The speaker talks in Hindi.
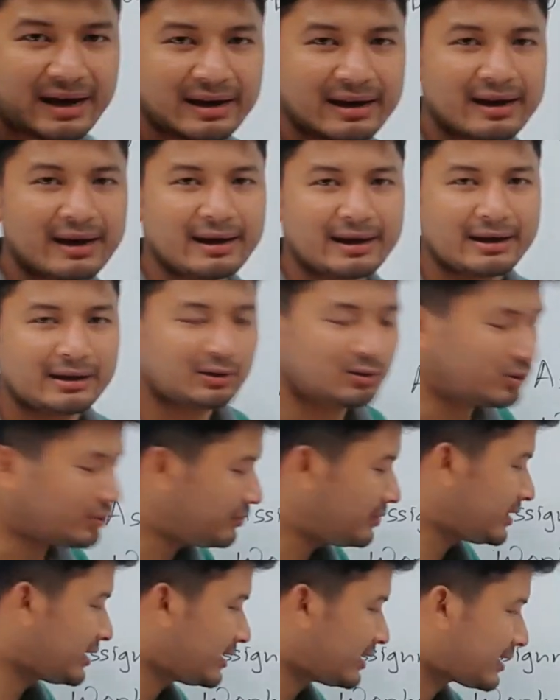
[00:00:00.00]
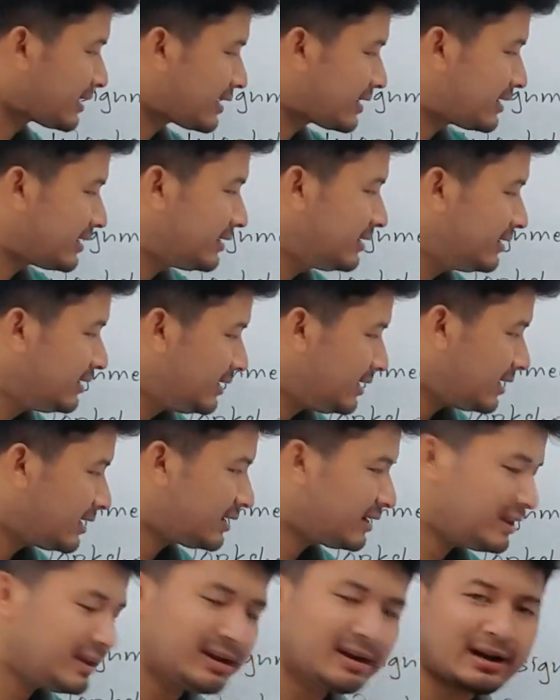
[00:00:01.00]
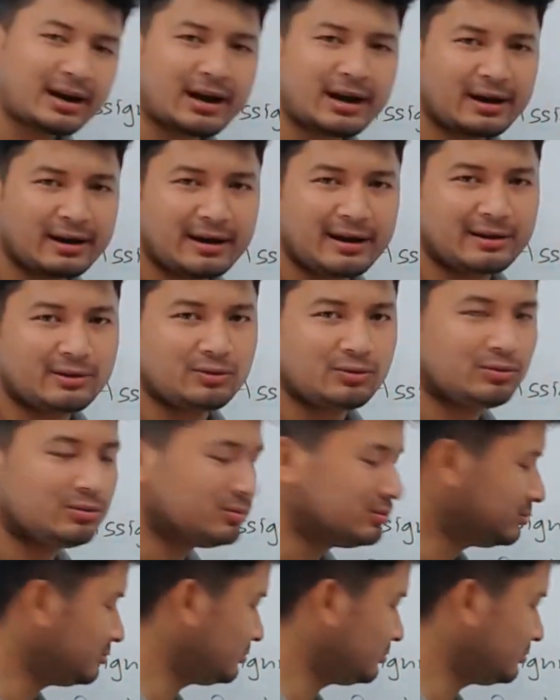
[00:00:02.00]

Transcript: गया है तो फिर करना है अगर नहीं कराया गया है तो